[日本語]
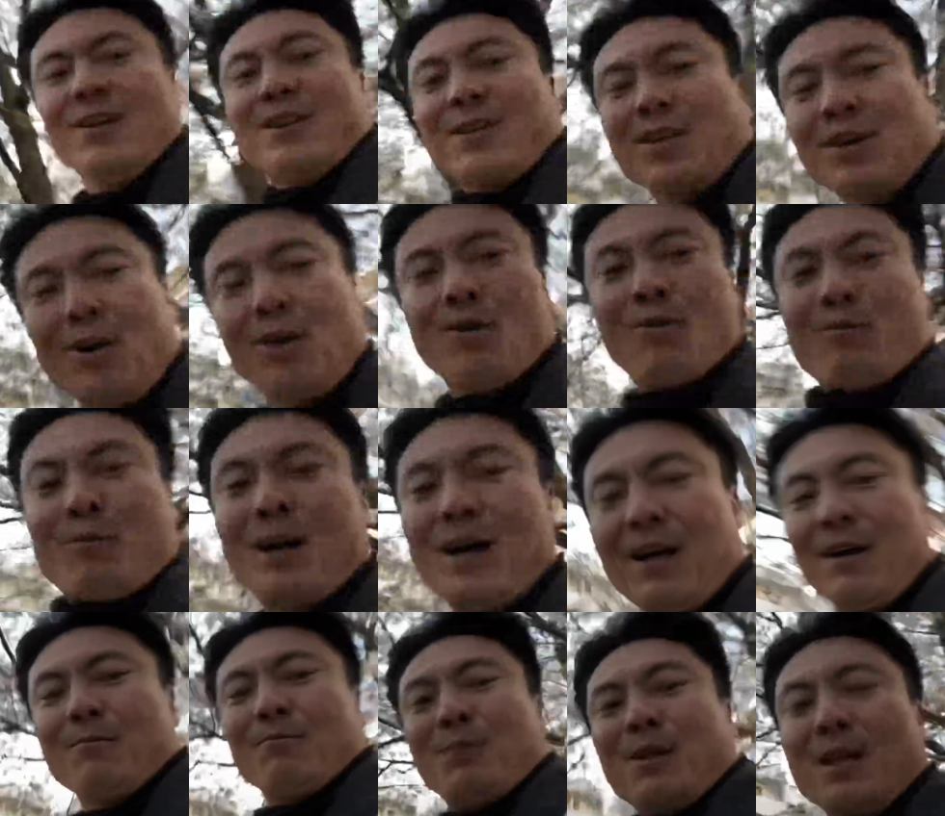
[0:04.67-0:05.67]
今日は
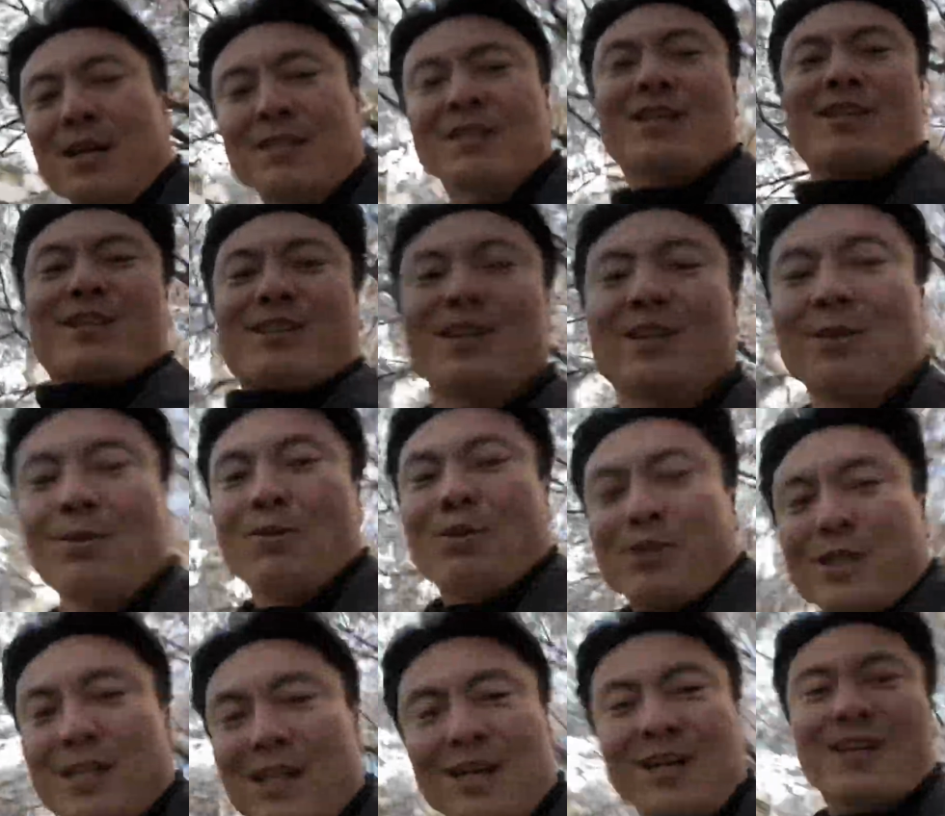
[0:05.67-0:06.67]
皆さんと
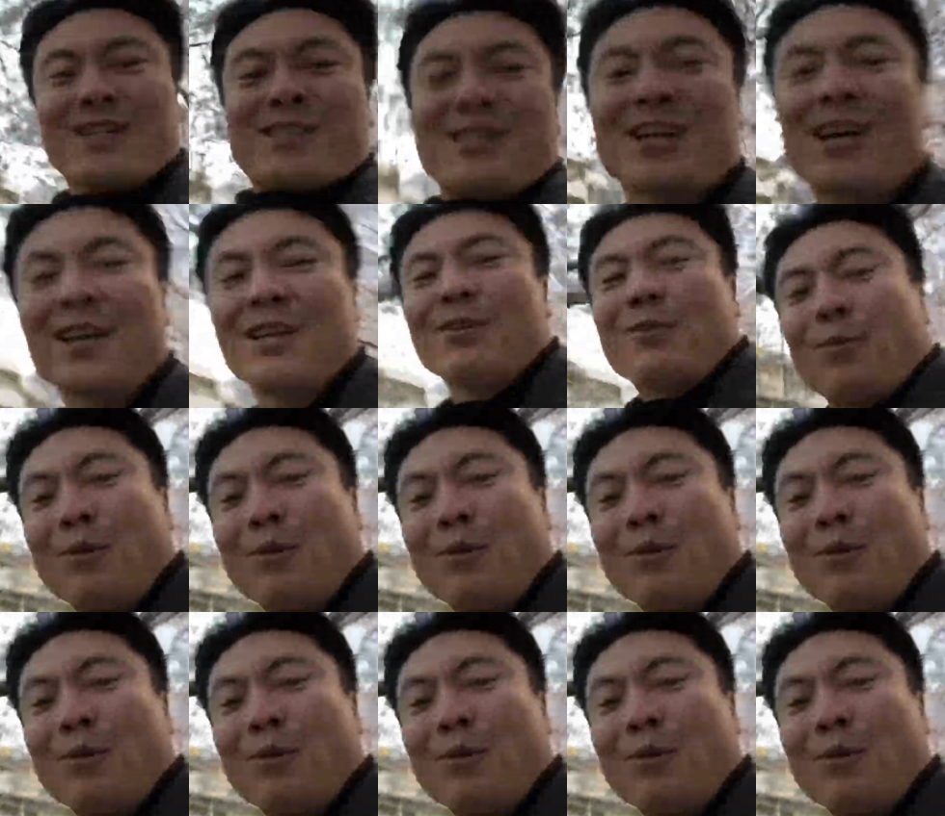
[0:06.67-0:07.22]
シェアしたいの